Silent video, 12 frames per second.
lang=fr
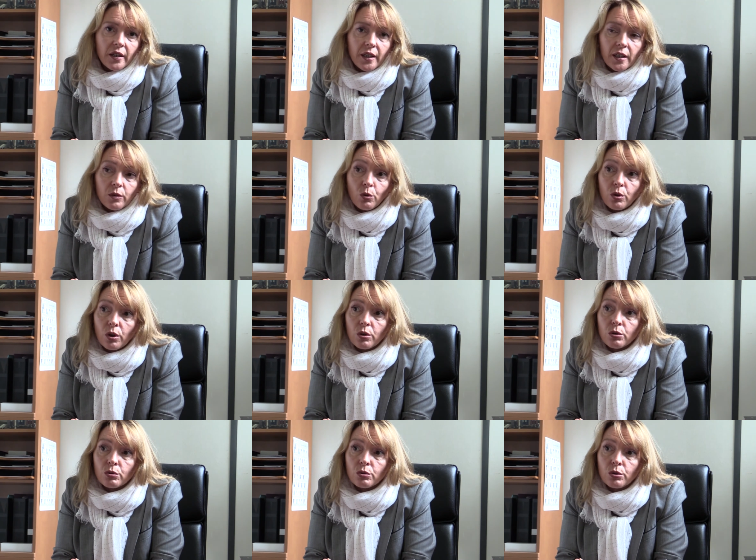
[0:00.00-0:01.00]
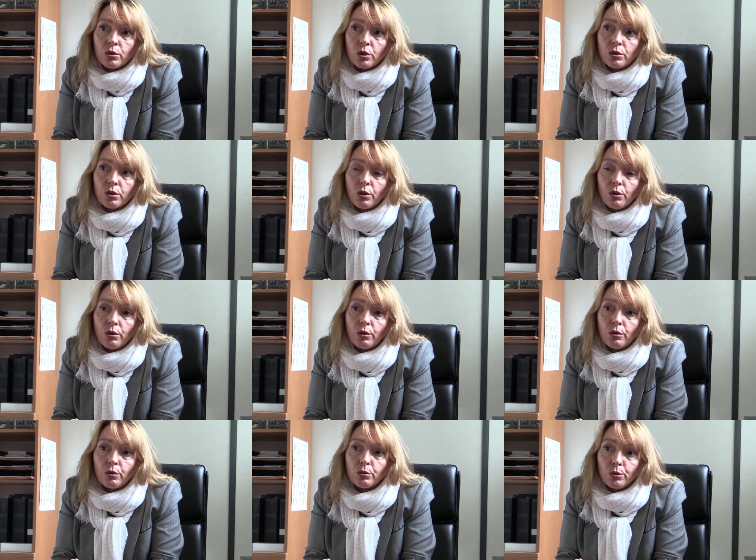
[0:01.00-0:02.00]
Il est donc de notre
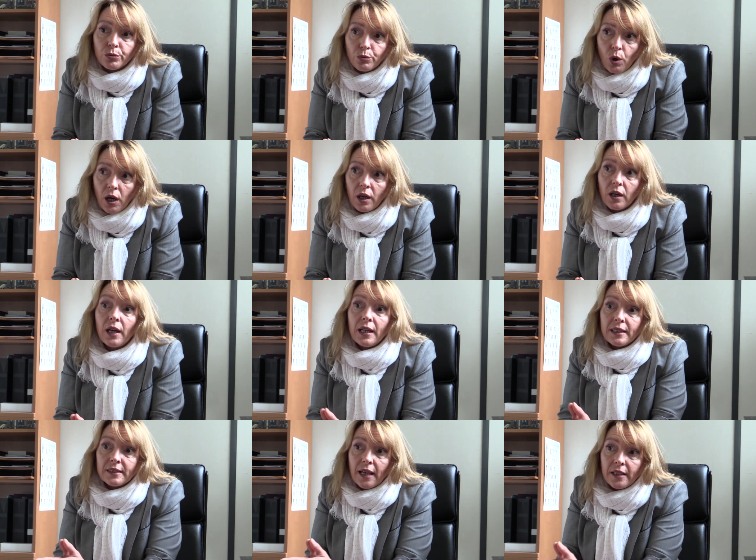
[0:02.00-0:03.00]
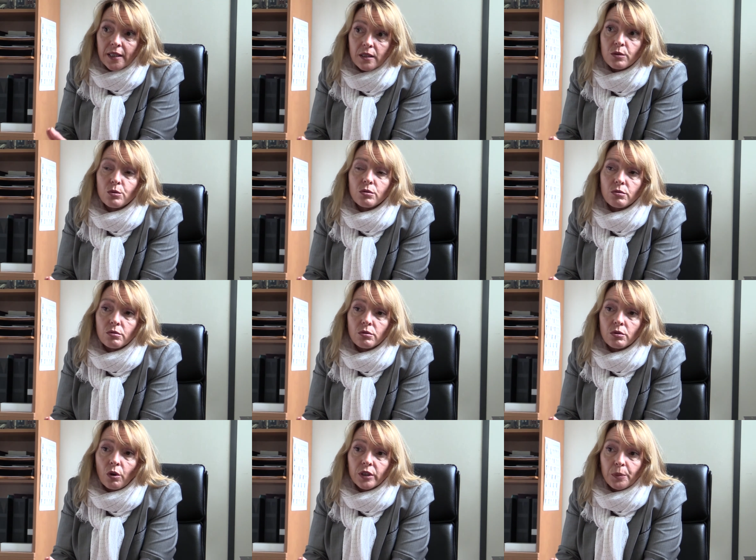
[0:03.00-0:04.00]
euh, devoir d'aller
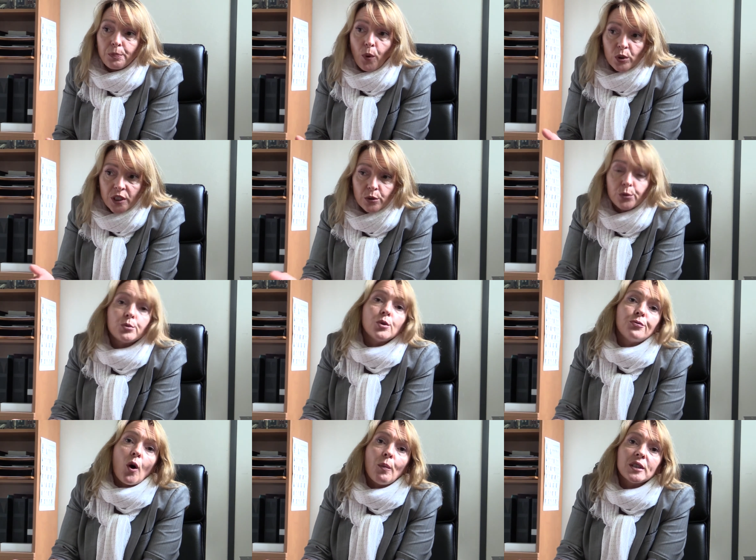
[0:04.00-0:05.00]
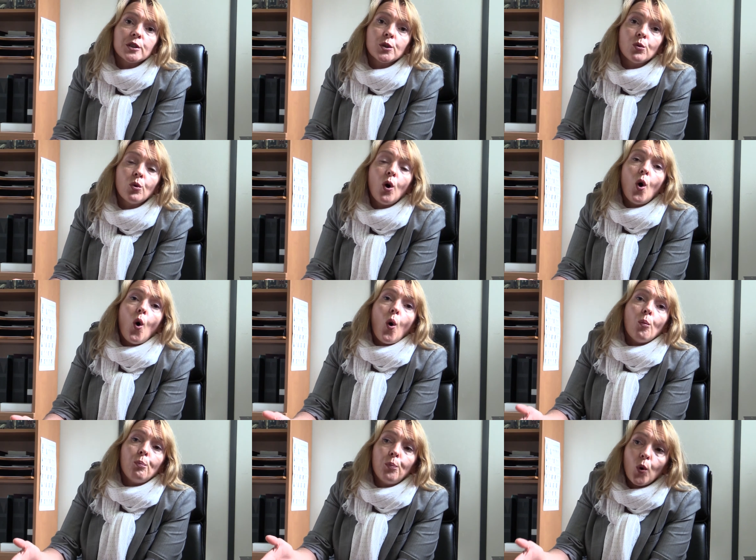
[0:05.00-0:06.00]
dans des processus de formation
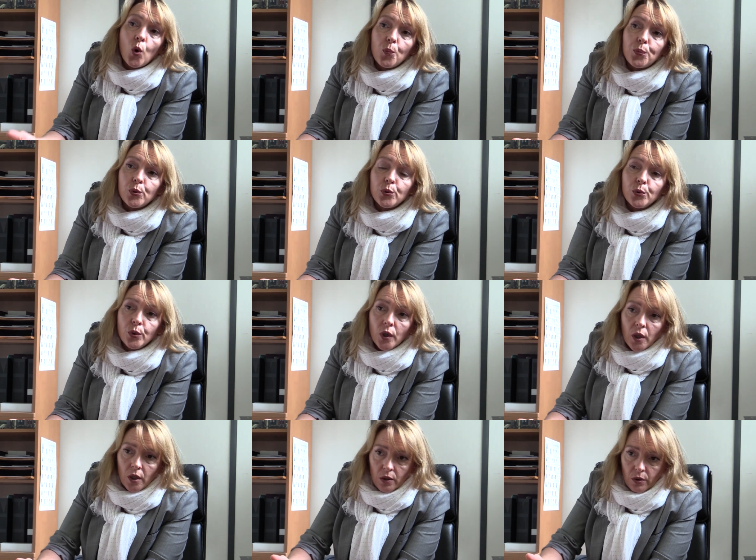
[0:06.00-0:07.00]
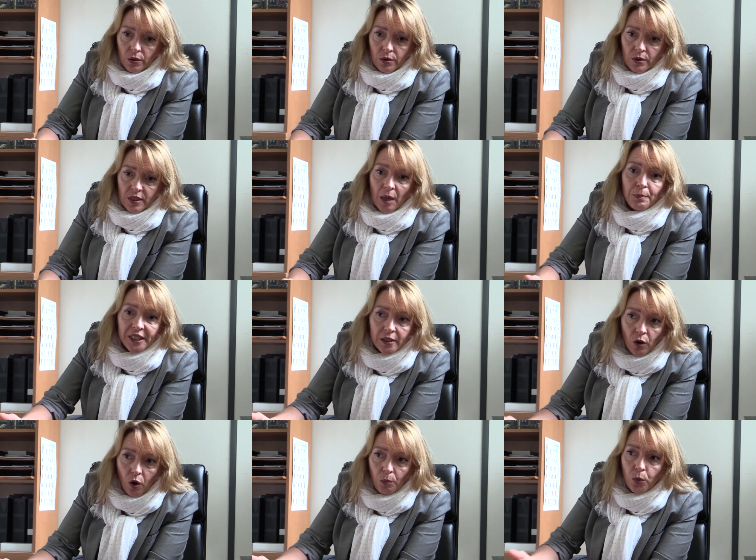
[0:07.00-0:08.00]
beaucoup plus euh,
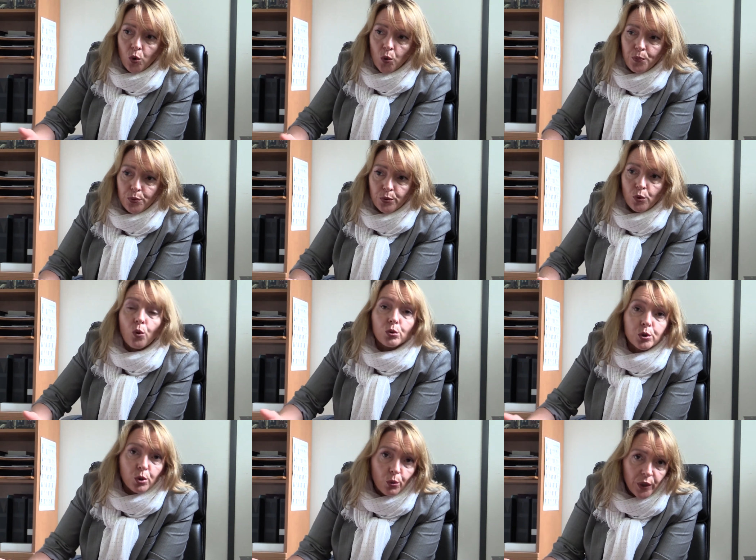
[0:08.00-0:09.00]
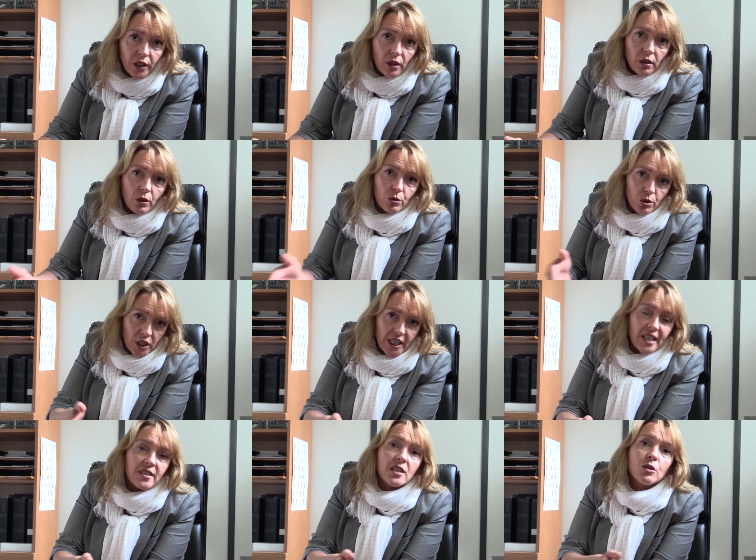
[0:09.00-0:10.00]
impliquants, beaucoup plus construits que ce qui
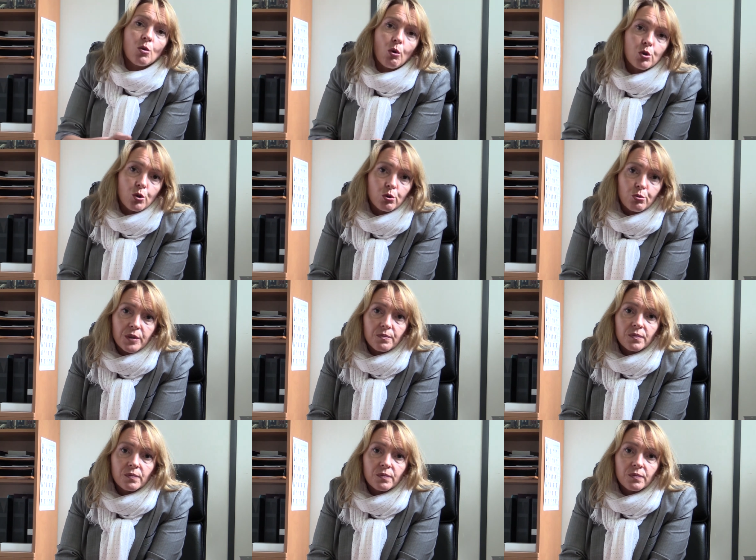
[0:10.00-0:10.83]
existe aujourd'hui.